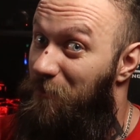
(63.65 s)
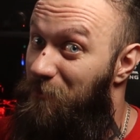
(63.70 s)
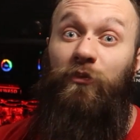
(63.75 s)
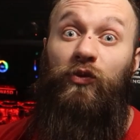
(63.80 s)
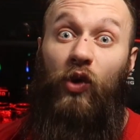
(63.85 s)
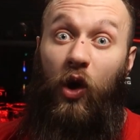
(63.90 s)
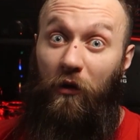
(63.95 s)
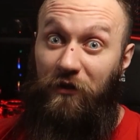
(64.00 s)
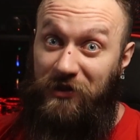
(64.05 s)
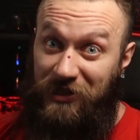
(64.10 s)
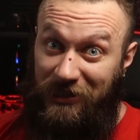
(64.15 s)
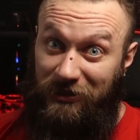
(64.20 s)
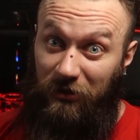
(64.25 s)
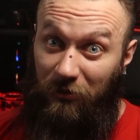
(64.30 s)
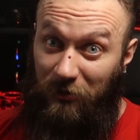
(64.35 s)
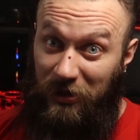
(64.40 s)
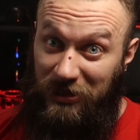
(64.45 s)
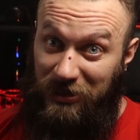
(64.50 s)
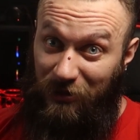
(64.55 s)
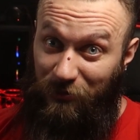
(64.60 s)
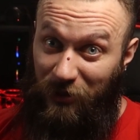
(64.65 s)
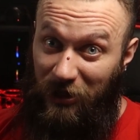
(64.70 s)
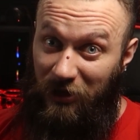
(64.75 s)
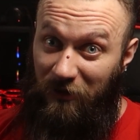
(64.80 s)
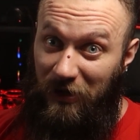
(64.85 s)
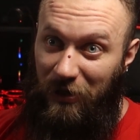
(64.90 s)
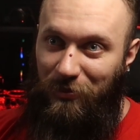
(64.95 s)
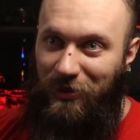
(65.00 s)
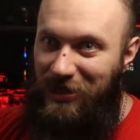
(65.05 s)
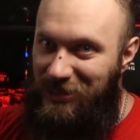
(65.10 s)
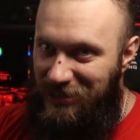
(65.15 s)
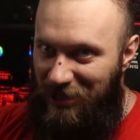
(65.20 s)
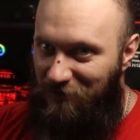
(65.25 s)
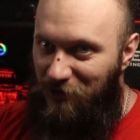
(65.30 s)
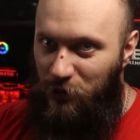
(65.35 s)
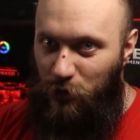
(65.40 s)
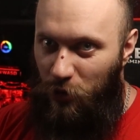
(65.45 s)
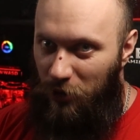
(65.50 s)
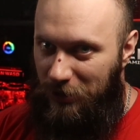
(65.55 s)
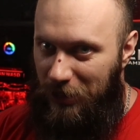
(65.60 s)
Но в целом, если мы говорим не за
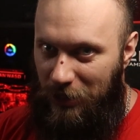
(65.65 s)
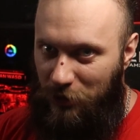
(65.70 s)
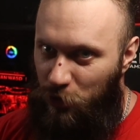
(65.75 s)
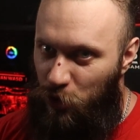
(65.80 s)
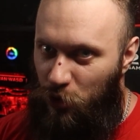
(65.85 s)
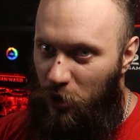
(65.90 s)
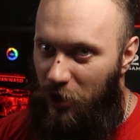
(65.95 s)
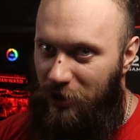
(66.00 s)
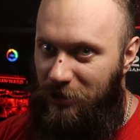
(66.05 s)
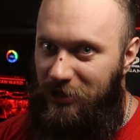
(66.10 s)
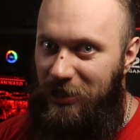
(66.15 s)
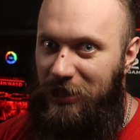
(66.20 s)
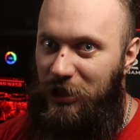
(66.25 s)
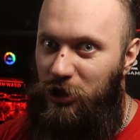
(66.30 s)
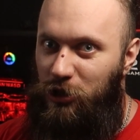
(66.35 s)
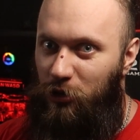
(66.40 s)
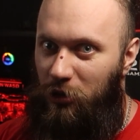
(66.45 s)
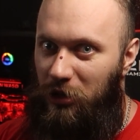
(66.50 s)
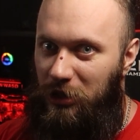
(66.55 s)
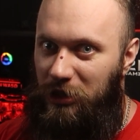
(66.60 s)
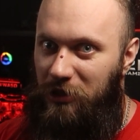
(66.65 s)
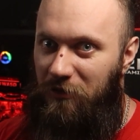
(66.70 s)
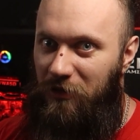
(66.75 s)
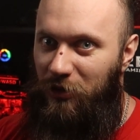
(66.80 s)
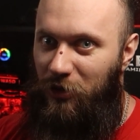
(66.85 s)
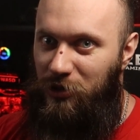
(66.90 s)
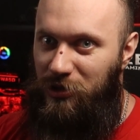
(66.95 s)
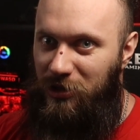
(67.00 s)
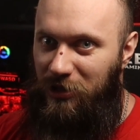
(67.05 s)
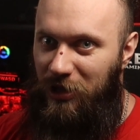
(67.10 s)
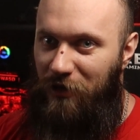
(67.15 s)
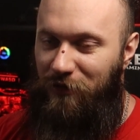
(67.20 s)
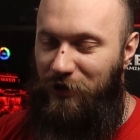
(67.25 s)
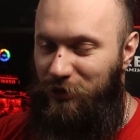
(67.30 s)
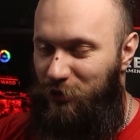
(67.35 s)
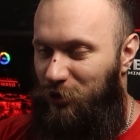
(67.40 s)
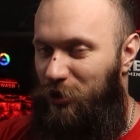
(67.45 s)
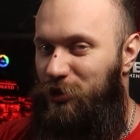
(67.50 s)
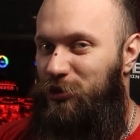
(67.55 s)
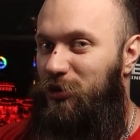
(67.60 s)
видеокарточку RTX 4090, да, в
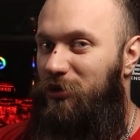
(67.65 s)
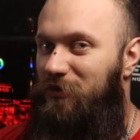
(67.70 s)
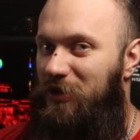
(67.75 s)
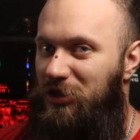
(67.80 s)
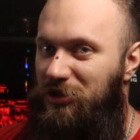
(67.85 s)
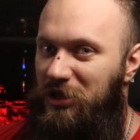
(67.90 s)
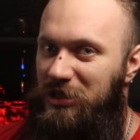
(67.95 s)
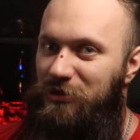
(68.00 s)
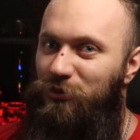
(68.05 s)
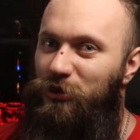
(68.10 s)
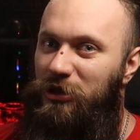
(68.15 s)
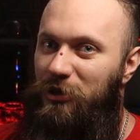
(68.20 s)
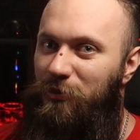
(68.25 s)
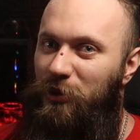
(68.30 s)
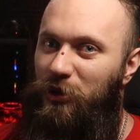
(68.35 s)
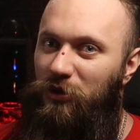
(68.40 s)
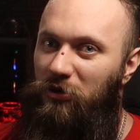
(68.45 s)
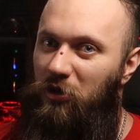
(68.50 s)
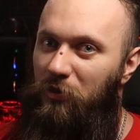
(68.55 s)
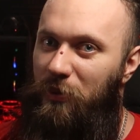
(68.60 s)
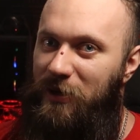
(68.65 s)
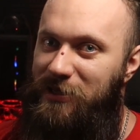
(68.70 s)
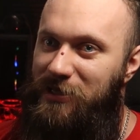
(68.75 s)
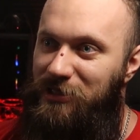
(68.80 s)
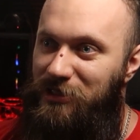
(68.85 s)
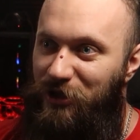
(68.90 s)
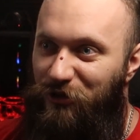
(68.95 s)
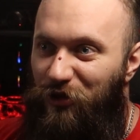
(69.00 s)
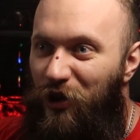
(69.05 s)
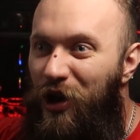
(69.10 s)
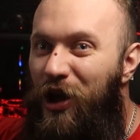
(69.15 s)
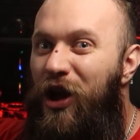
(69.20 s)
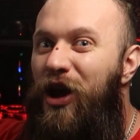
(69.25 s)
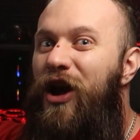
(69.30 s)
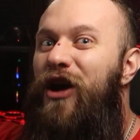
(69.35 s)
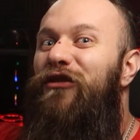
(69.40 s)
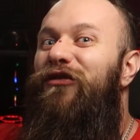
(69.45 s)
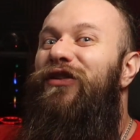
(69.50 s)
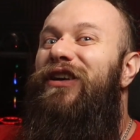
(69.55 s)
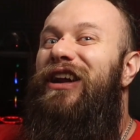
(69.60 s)
которых 126 мультипотоковых процессоров,
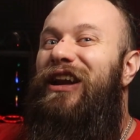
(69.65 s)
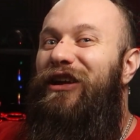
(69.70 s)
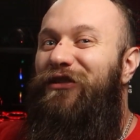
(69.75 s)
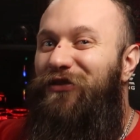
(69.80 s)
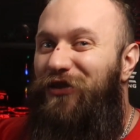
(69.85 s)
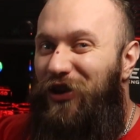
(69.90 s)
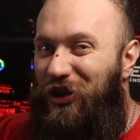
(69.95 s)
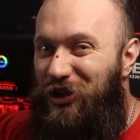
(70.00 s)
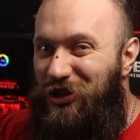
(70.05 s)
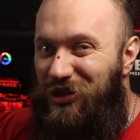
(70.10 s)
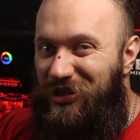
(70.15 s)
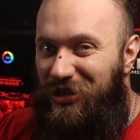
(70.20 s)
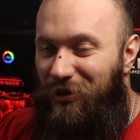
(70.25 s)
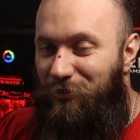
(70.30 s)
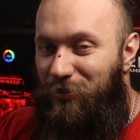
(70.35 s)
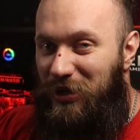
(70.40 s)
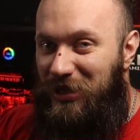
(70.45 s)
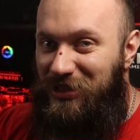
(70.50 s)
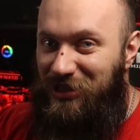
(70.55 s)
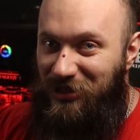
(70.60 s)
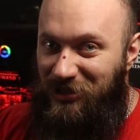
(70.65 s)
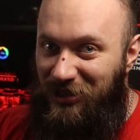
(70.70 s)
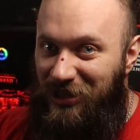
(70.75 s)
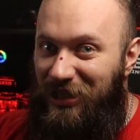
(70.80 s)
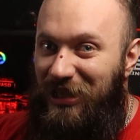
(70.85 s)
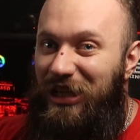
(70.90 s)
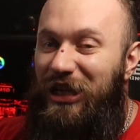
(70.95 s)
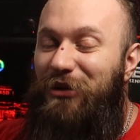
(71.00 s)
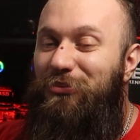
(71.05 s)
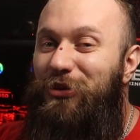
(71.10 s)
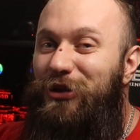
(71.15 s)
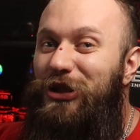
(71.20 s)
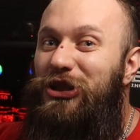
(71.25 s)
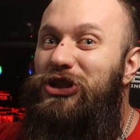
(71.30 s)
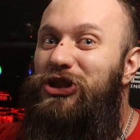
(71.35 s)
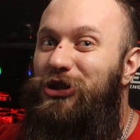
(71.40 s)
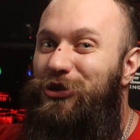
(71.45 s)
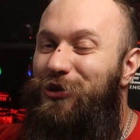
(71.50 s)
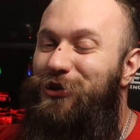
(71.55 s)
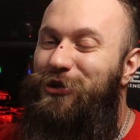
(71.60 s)
в графическом процессоре их будет
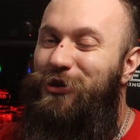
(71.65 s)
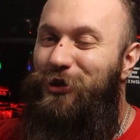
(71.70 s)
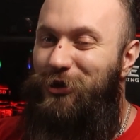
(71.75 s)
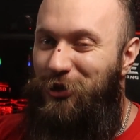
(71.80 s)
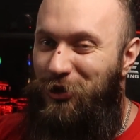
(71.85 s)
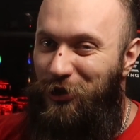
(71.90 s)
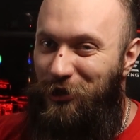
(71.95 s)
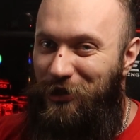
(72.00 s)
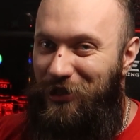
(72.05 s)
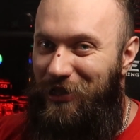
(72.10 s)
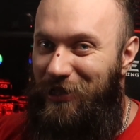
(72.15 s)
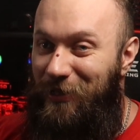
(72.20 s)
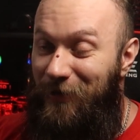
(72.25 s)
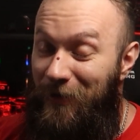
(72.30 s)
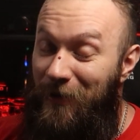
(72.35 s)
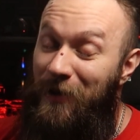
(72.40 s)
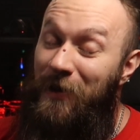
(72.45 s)
144.